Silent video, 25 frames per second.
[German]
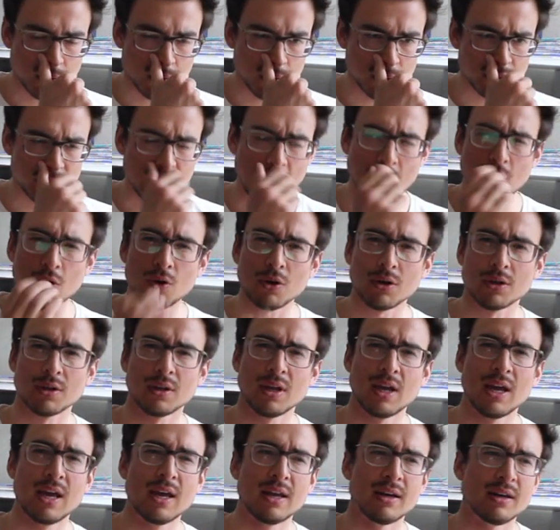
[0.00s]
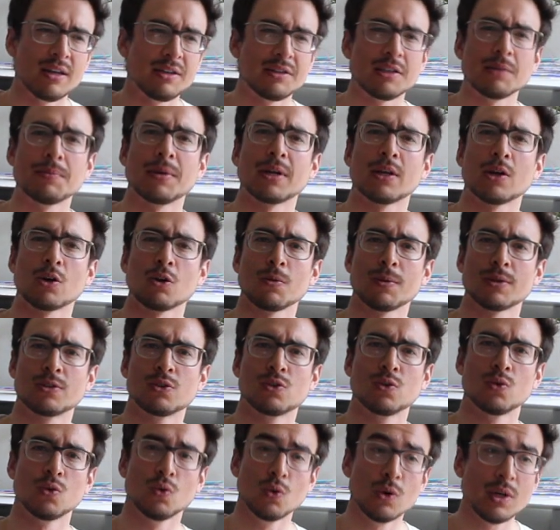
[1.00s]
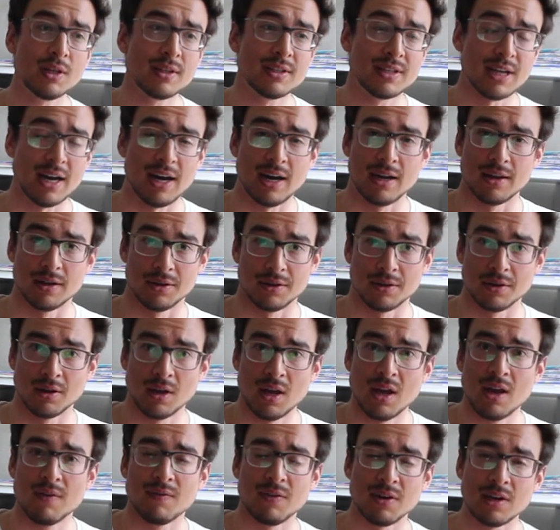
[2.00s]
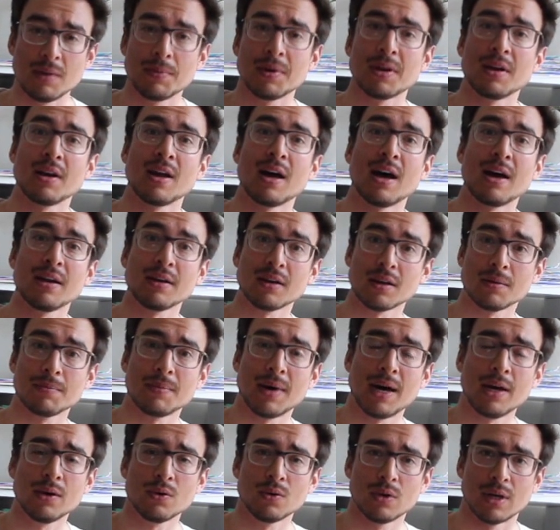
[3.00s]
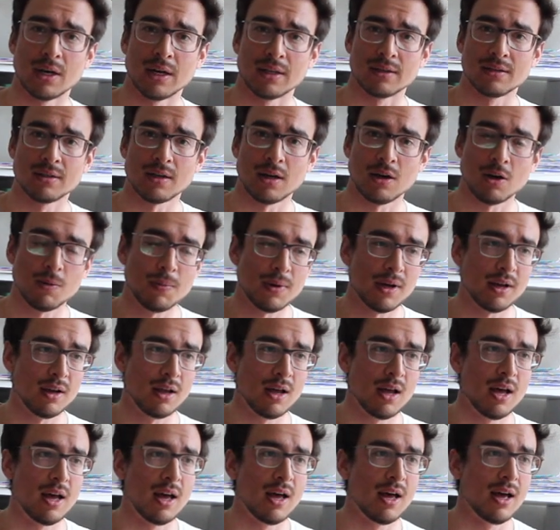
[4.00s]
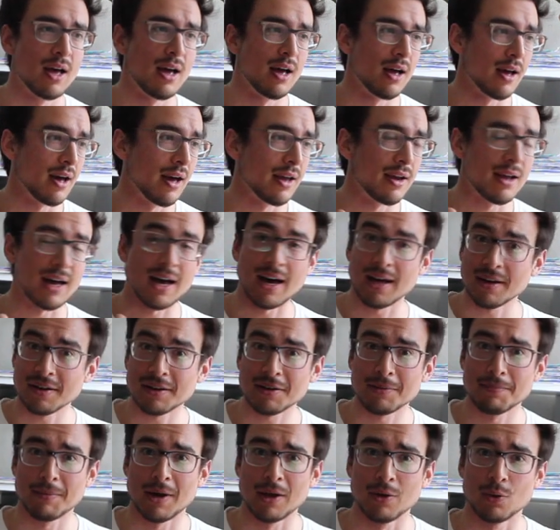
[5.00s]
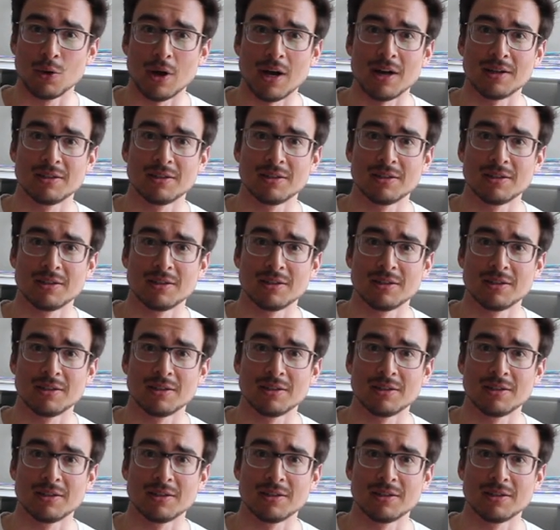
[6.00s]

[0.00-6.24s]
und auch nicht immer darüber zu urteilen, wenn jemand eine andere Meinung hat, auch mal eine andere Meinung